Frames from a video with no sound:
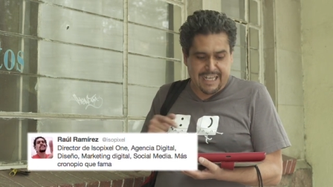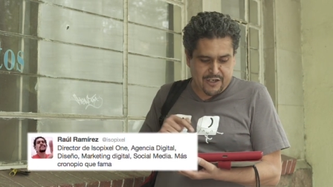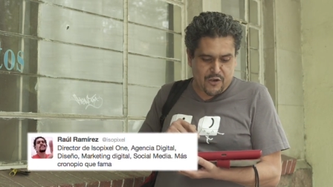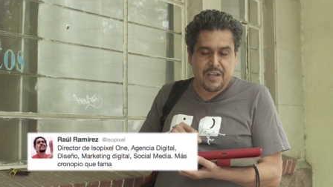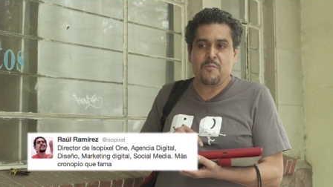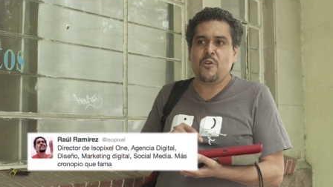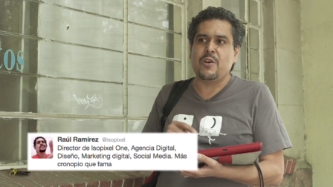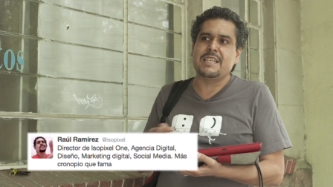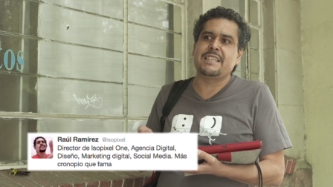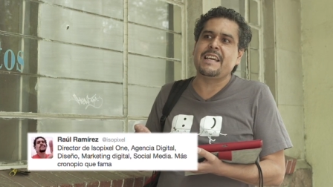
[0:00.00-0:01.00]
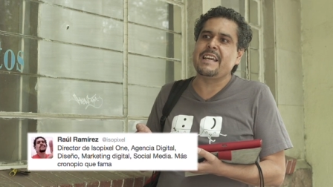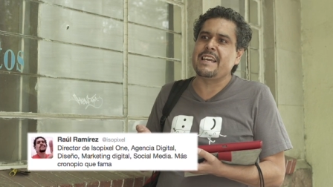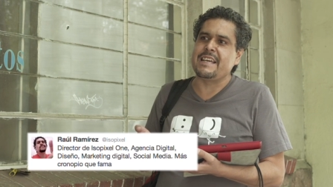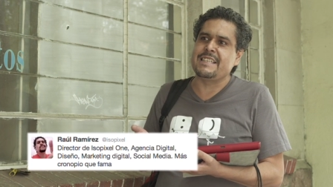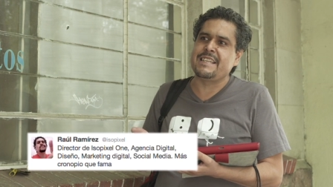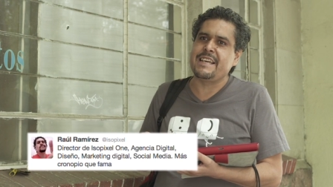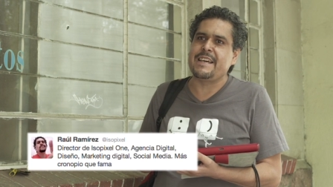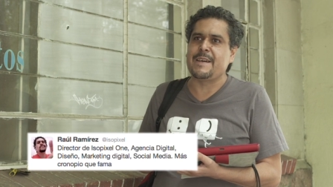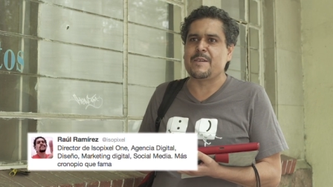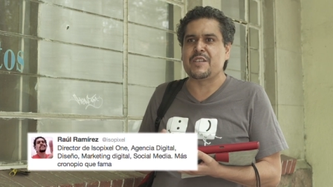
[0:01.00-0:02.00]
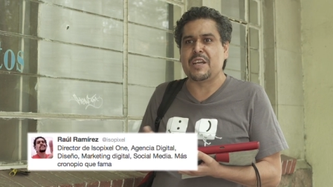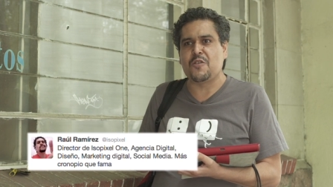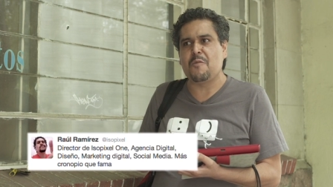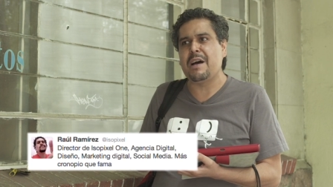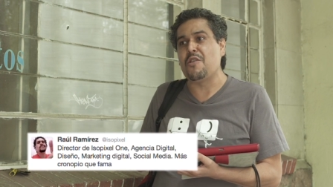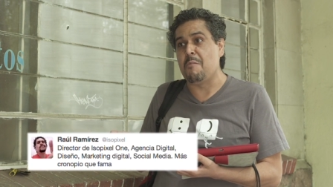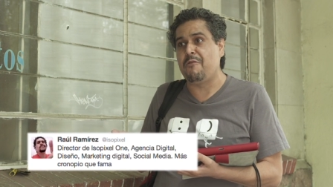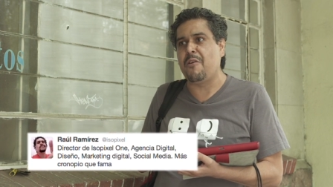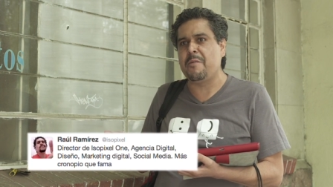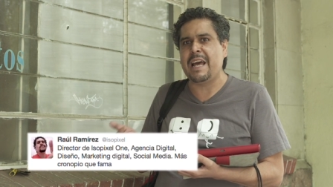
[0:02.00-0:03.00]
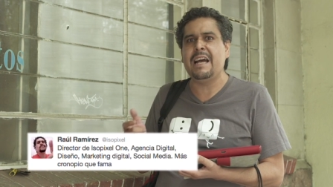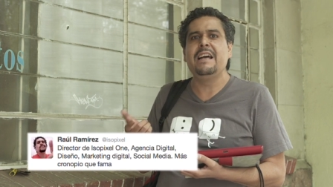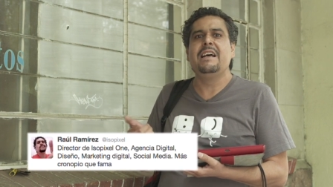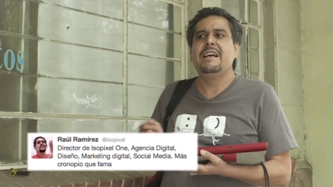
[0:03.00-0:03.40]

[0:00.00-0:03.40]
El acrónimo, este, este síntoma, nomofobia,